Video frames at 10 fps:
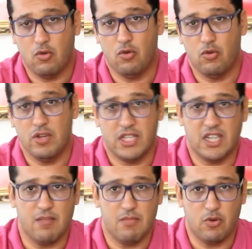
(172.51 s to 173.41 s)
كل
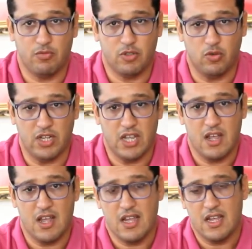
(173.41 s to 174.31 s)
يتحمل مسؤوليه
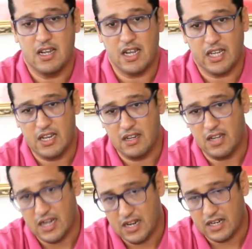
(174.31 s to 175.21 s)

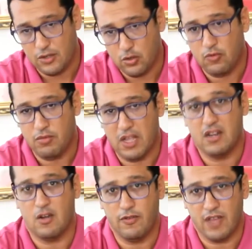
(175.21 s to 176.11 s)
لكن حنا كنشوفوا
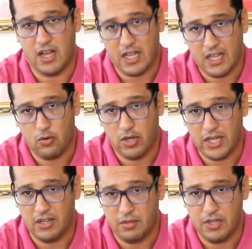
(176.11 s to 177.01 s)
بانه فيها خير
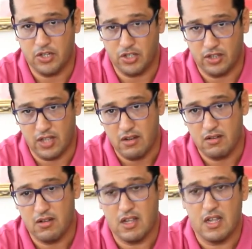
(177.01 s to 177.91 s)
وخير كبير جدا
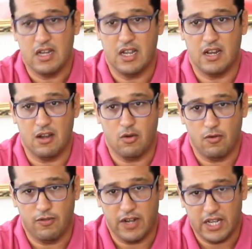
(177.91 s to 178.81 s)

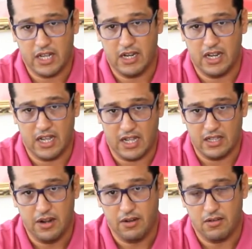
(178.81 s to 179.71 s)
لانه الفريق اللي
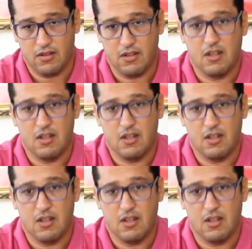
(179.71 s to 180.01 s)
غادر